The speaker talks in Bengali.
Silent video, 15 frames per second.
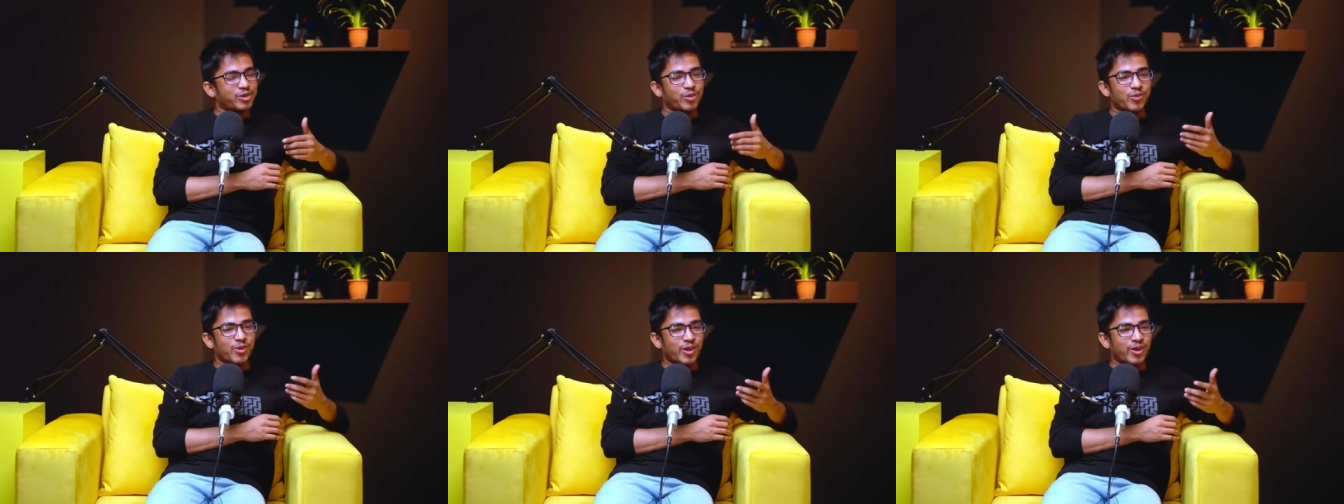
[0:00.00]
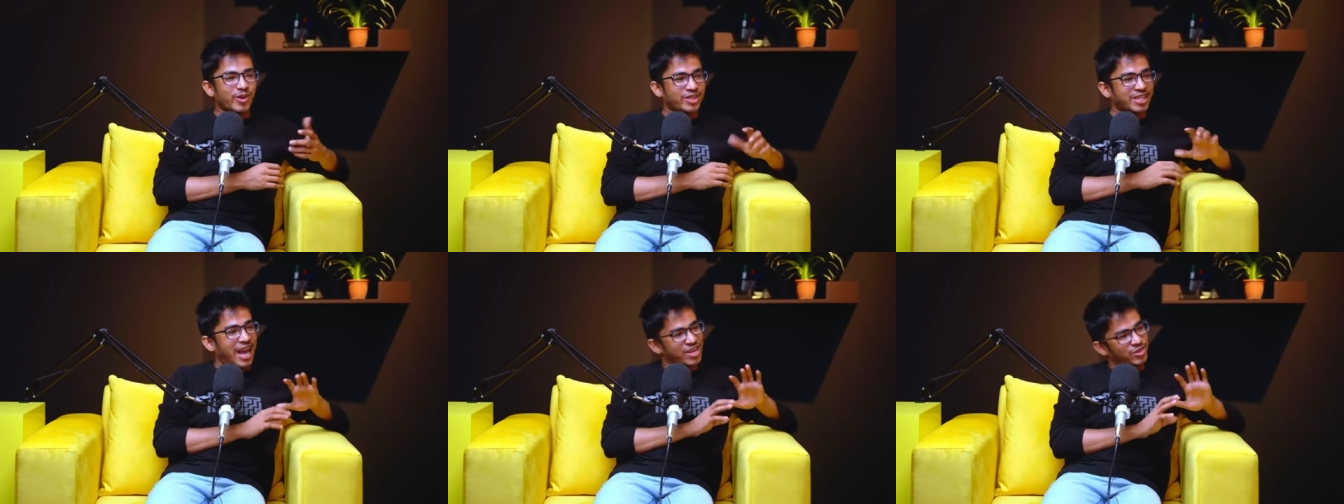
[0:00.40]
সম্মুখীন
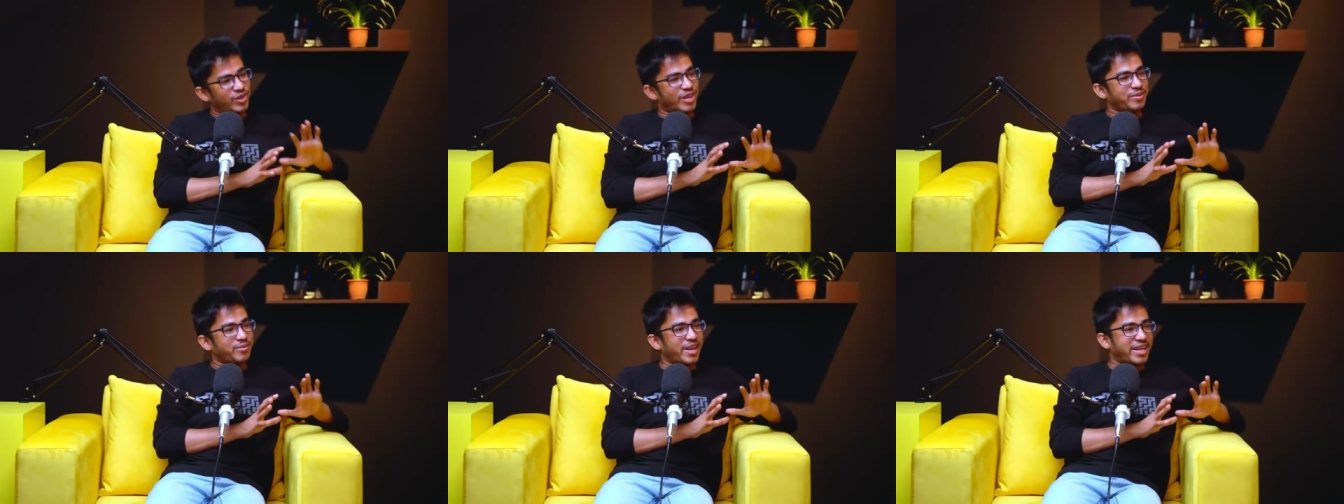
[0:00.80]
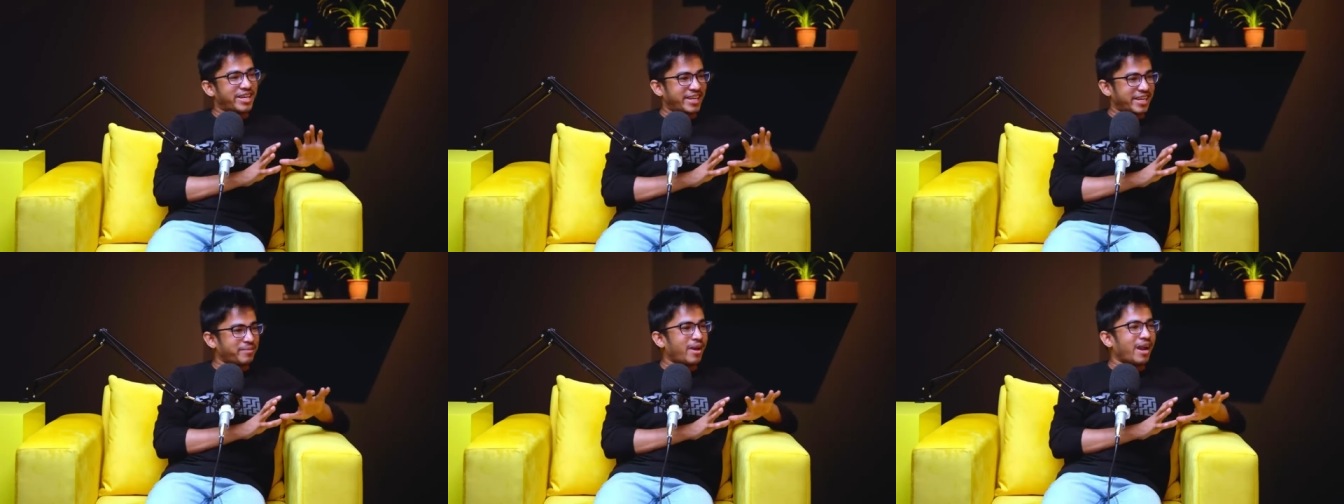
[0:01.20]
হয়ে যে আসলেই ভাই
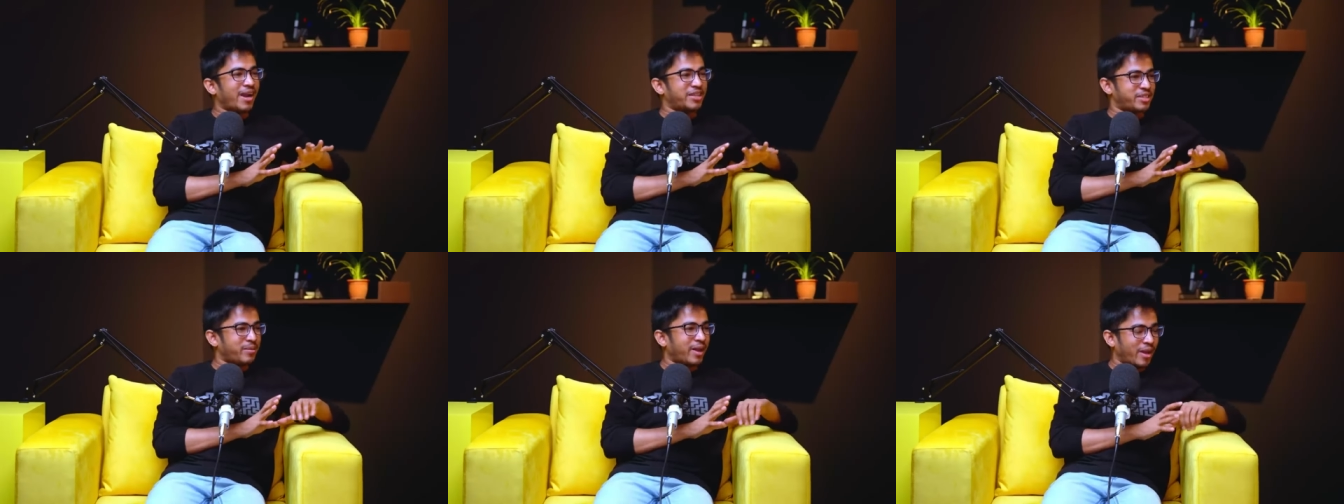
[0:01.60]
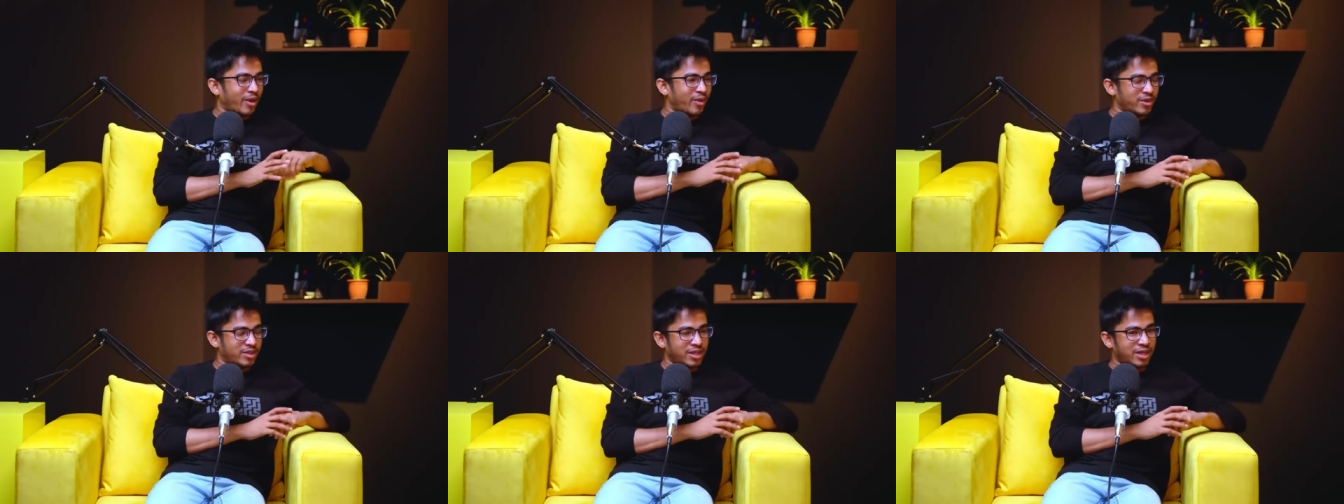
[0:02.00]
এটাকে বাংলাদেশে
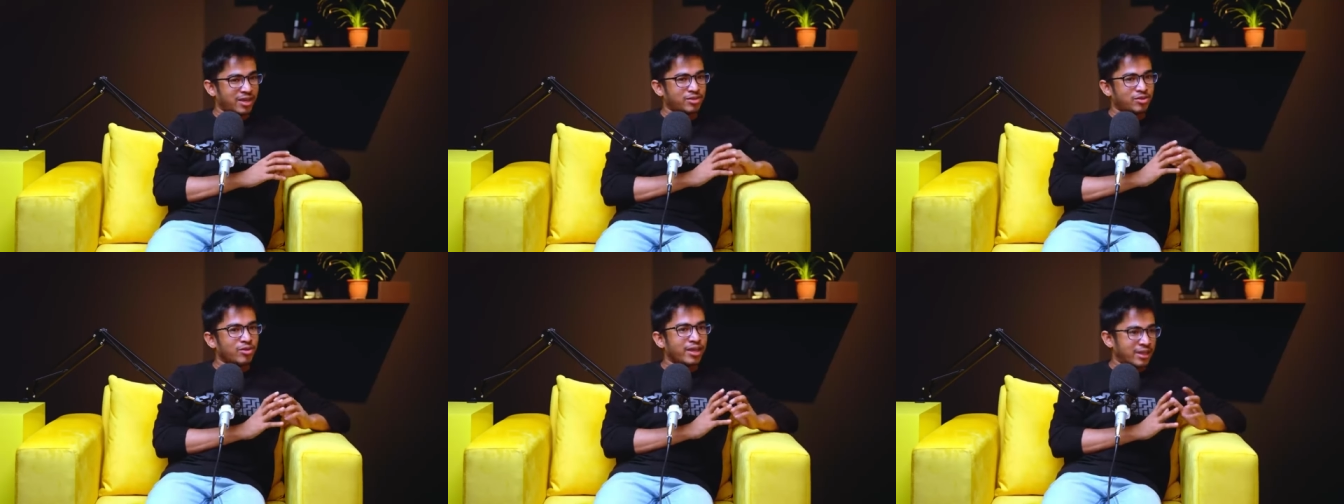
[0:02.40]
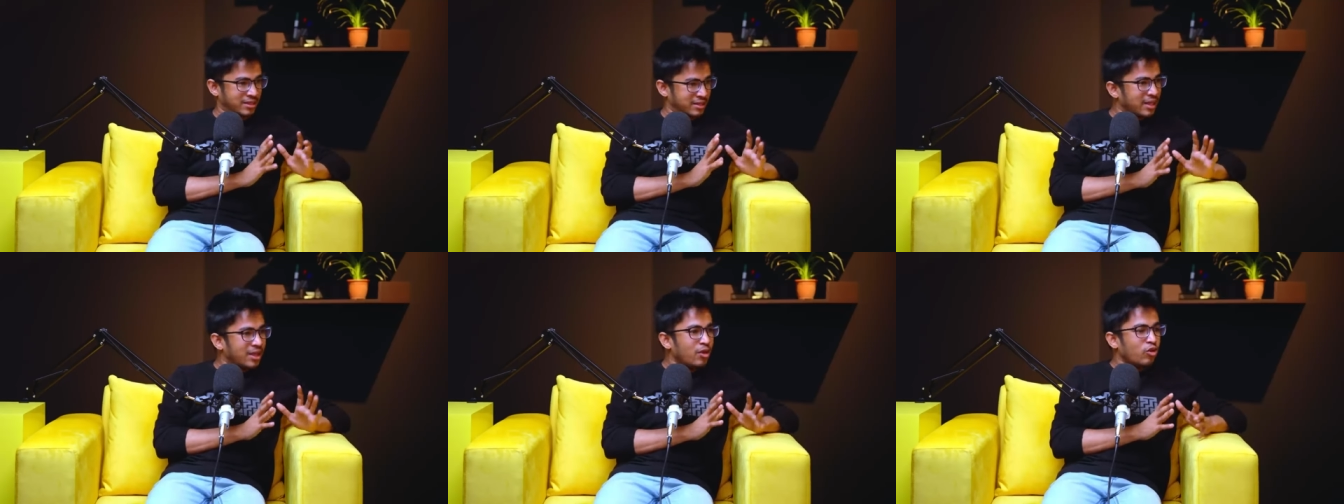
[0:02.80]
বানানো হয়েছে কিনা সো ইয়েস